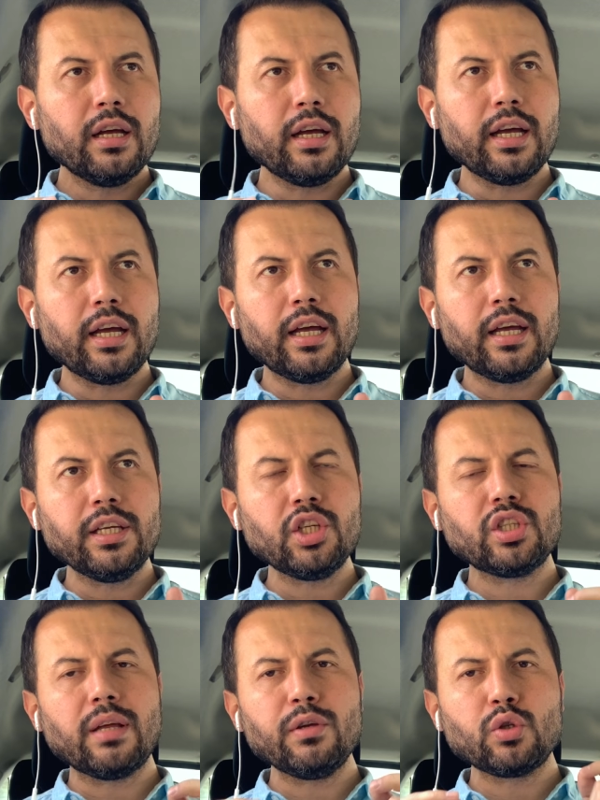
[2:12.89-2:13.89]
Ee,
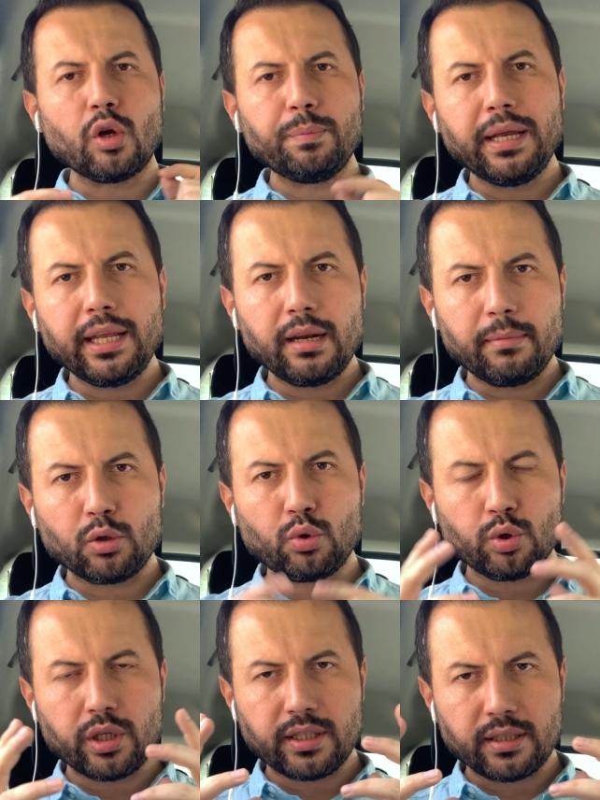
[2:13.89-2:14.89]
işte Vitor Pereira maç
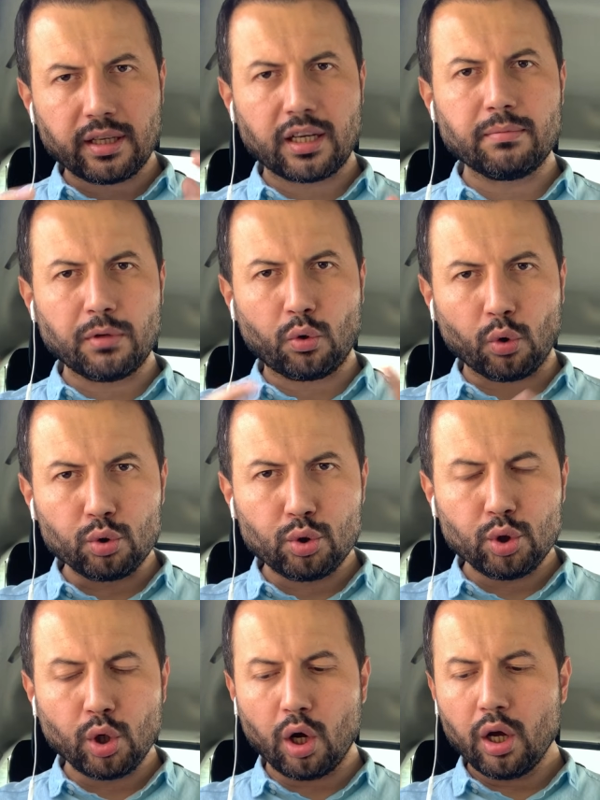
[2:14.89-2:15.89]
öncesi takımla
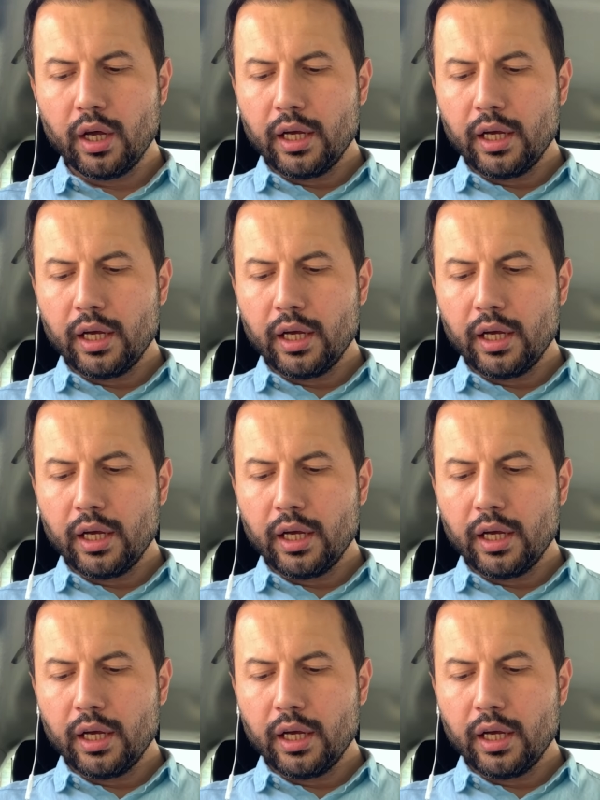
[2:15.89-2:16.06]
konuşuyor.